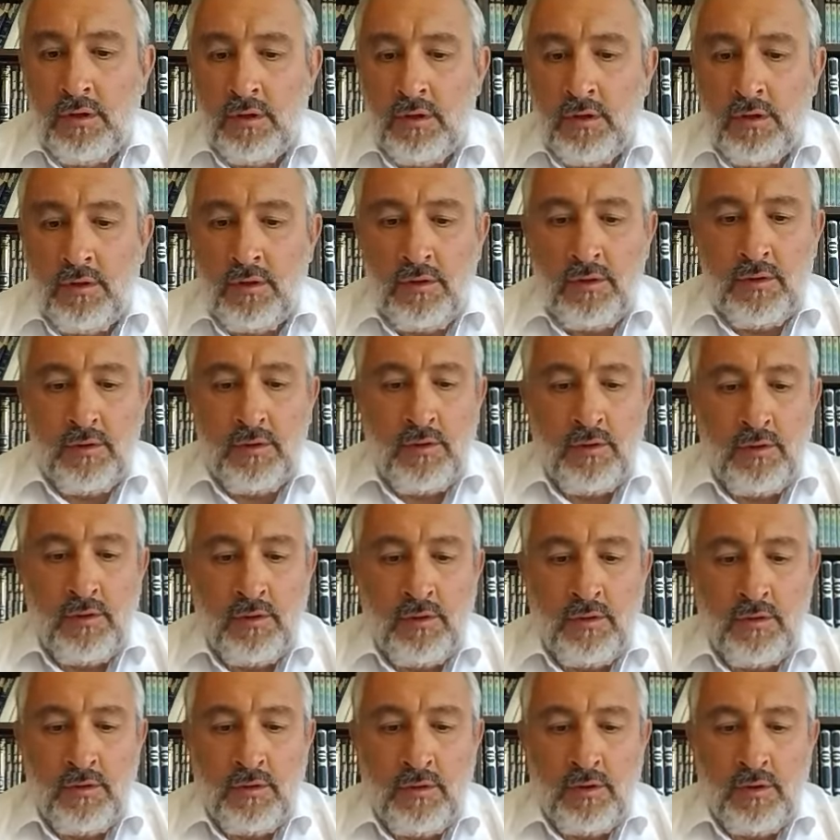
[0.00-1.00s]

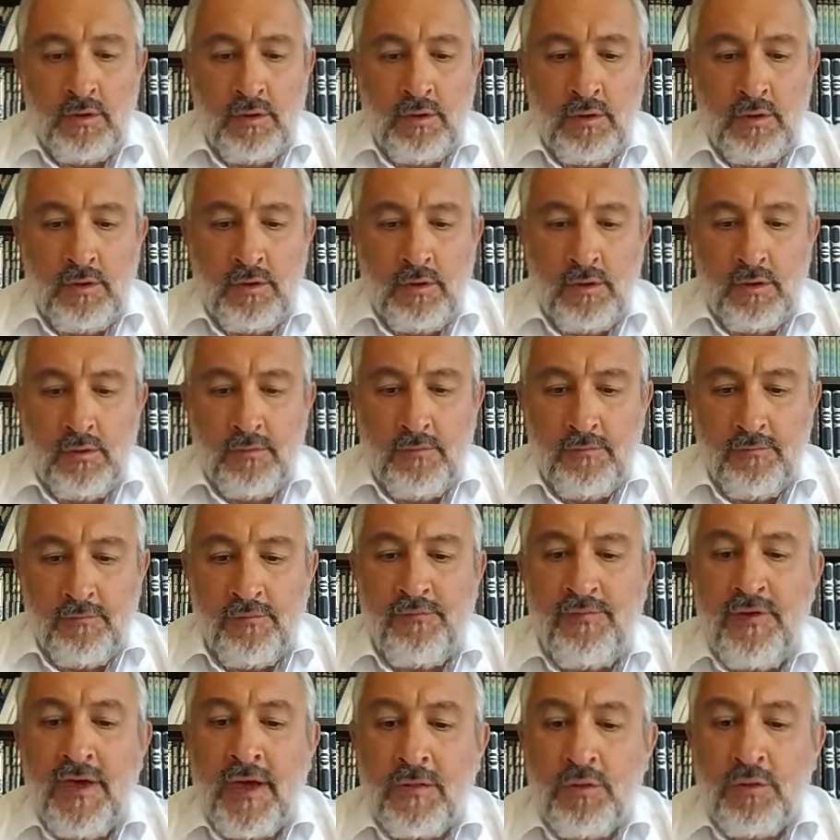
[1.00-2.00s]
euh,
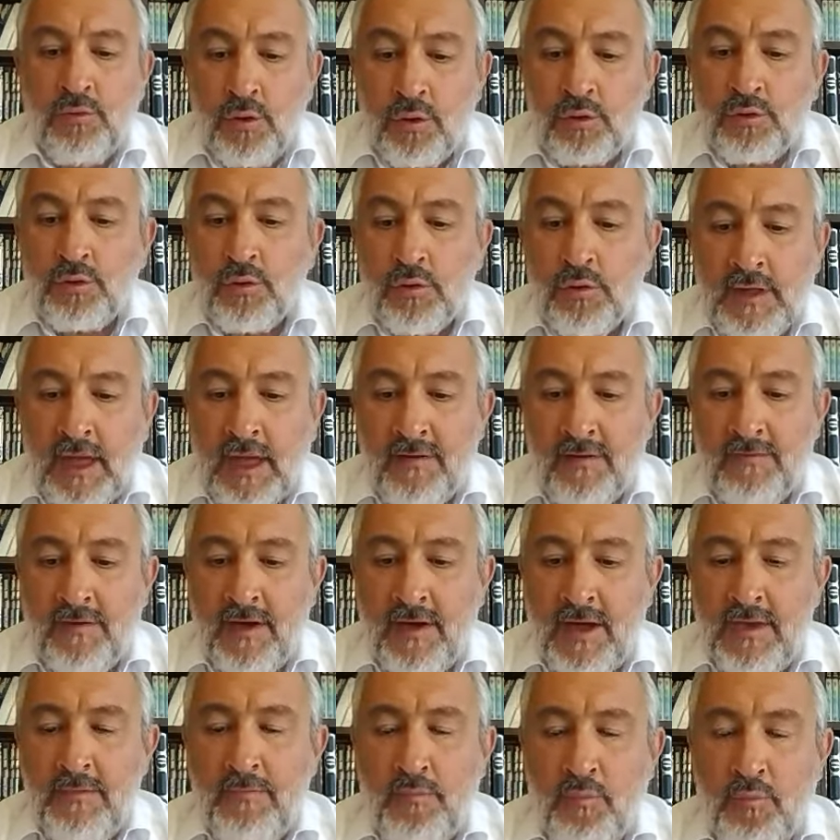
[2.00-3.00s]
faire notre
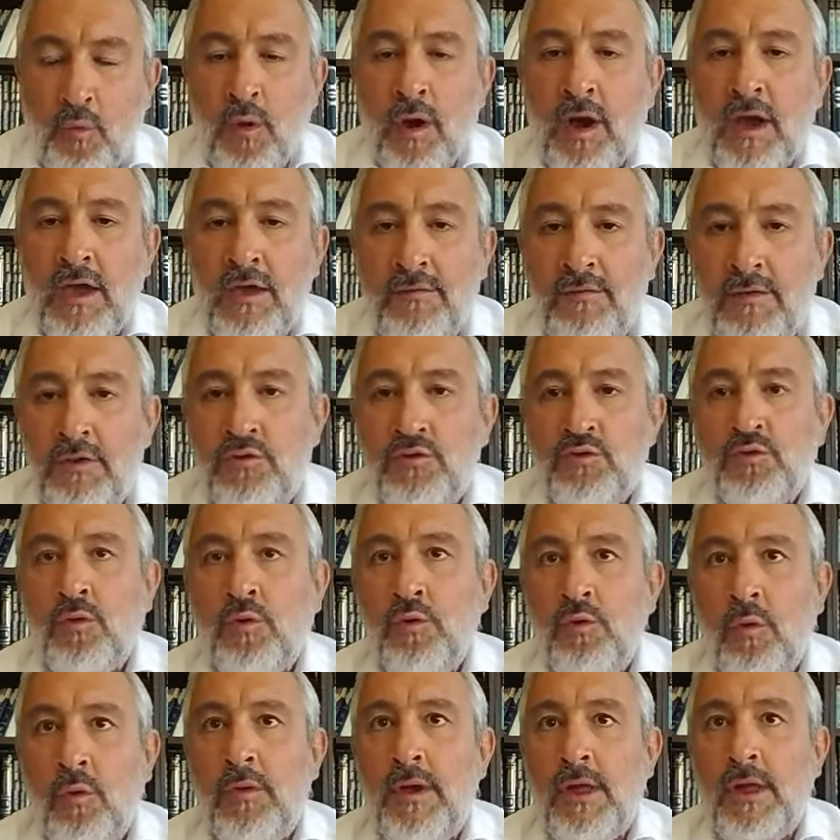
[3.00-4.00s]
travail pour arriver jusqu'au
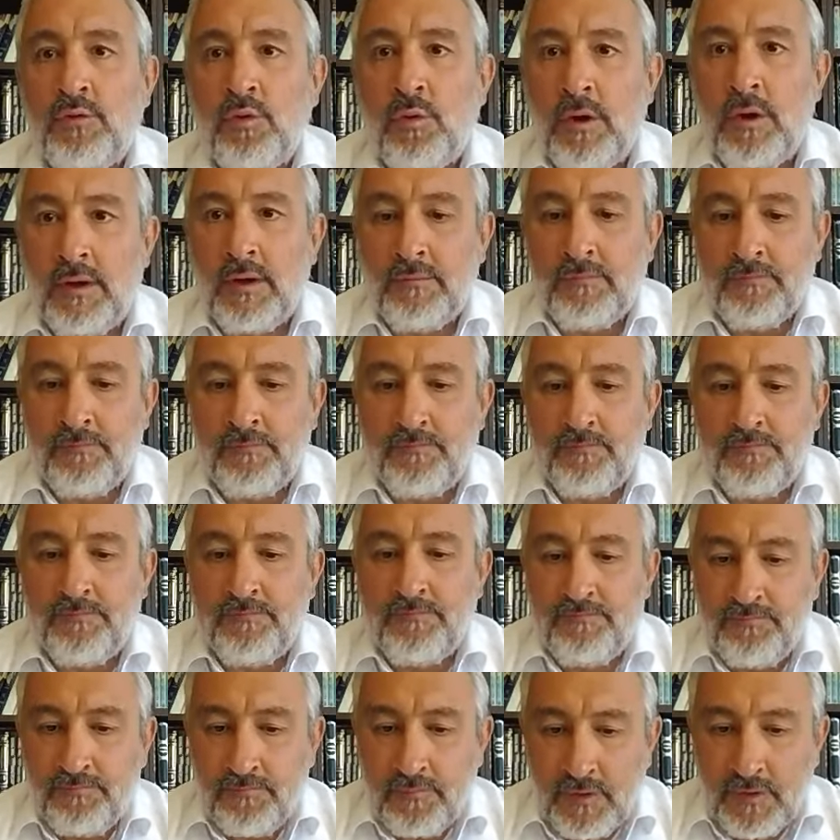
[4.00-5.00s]
don de la Torah.
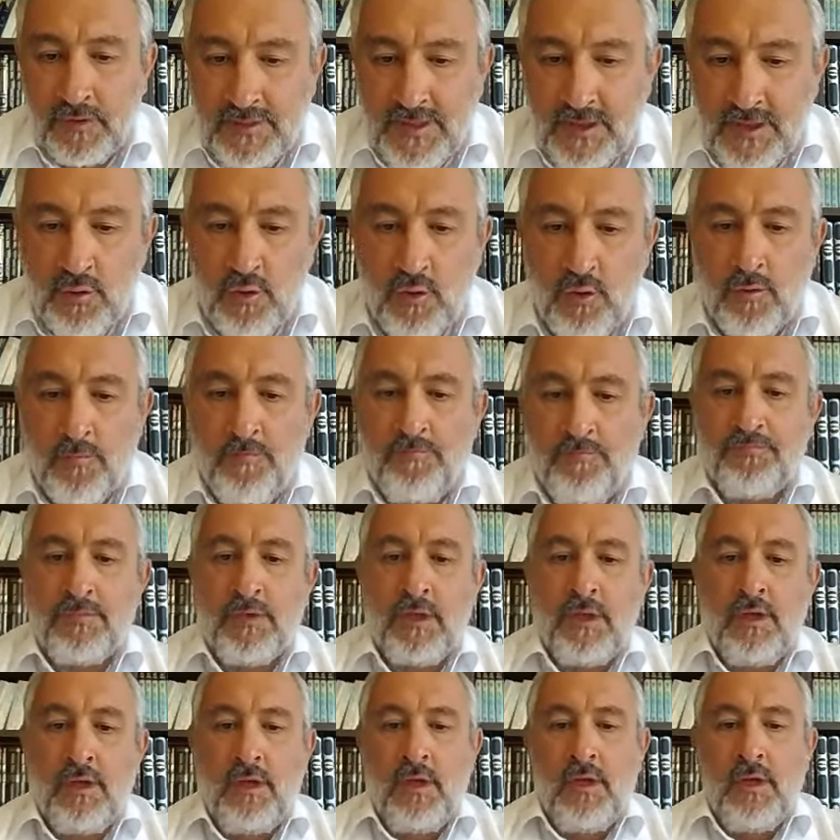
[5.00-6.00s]
D'accord
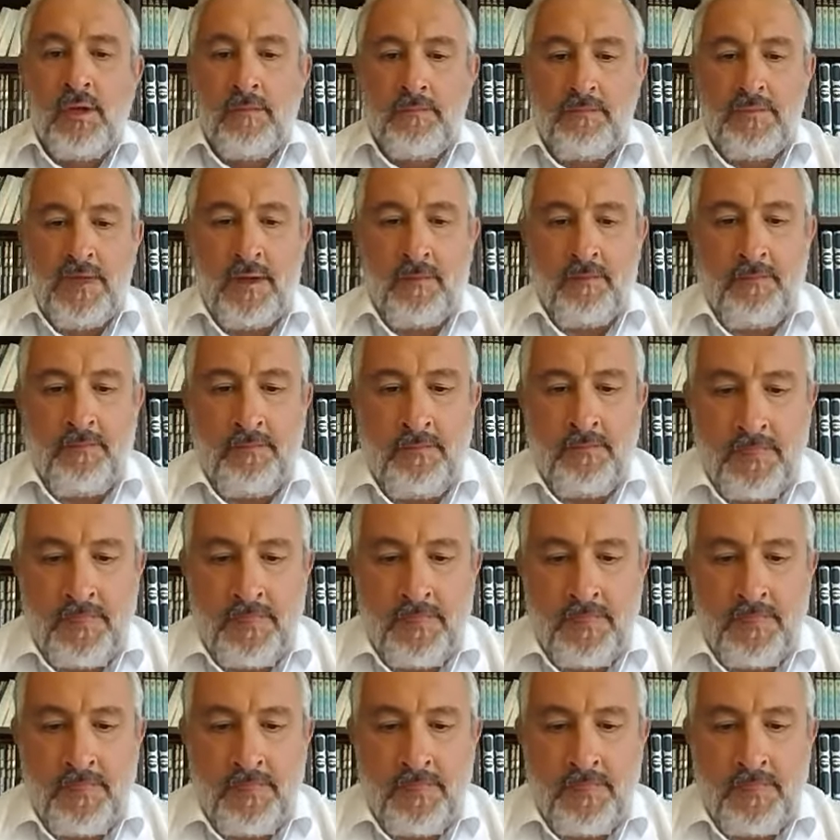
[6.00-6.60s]
Bien.